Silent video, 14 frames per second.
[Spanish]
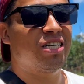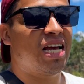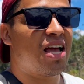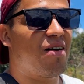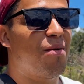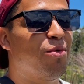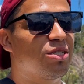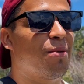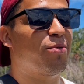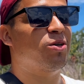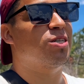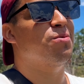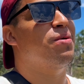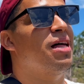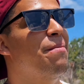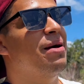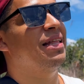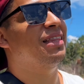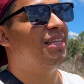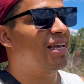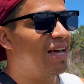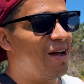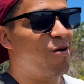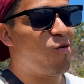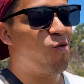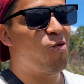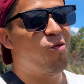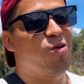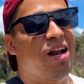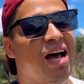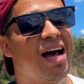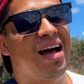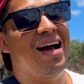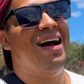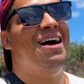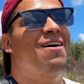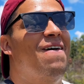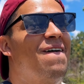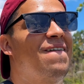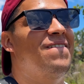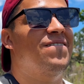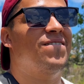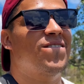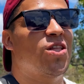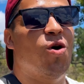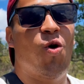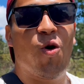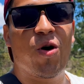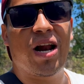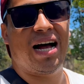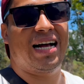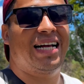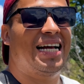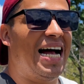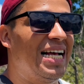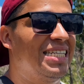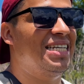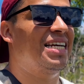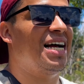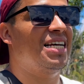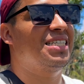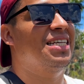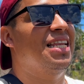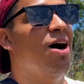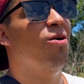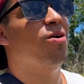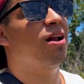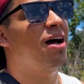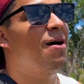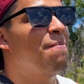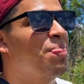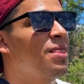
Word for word: Ya llevamos aproximadamente una hora, casi, casi la hora.